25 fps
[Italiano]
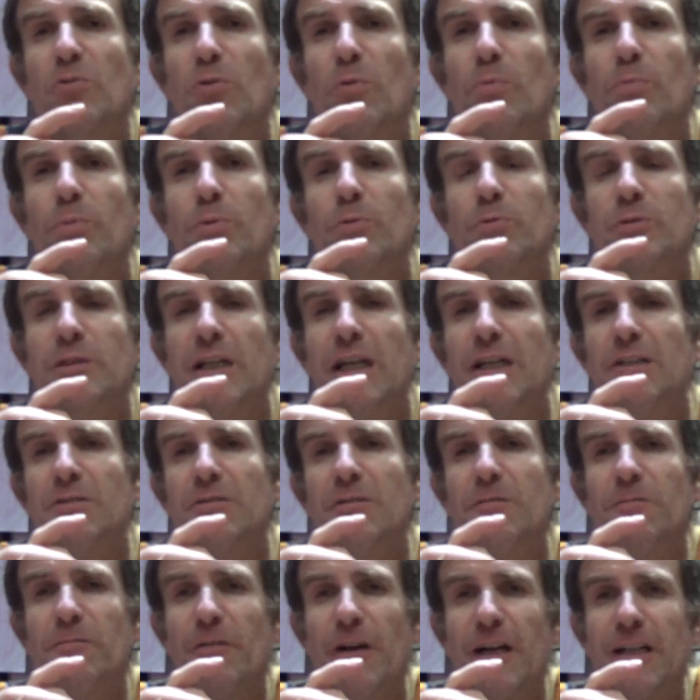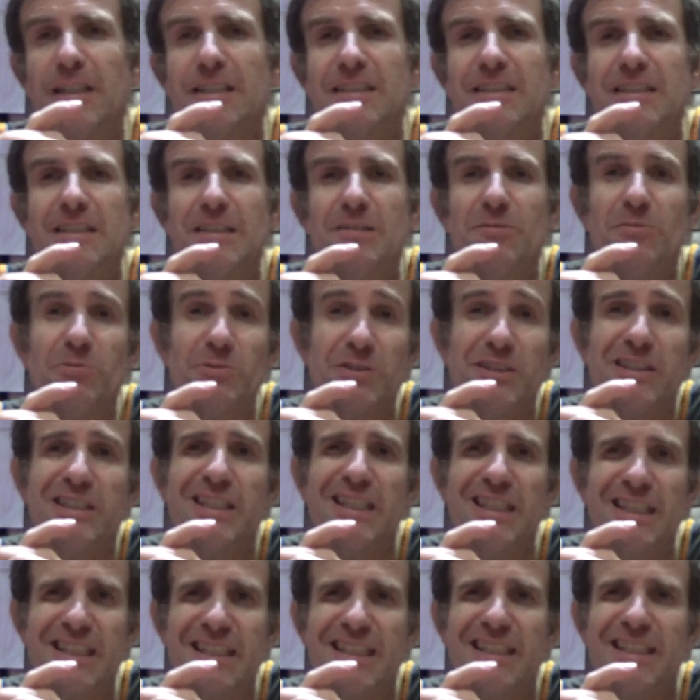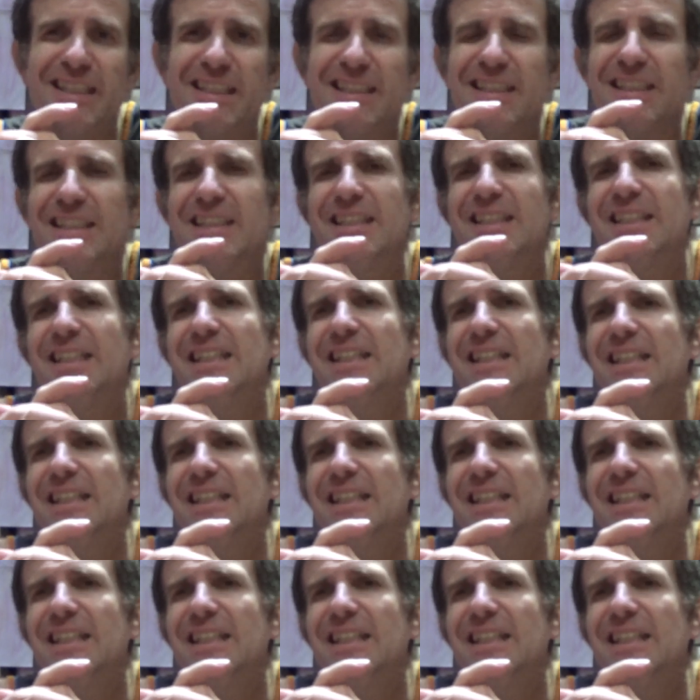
comportando i falchi e devo dire che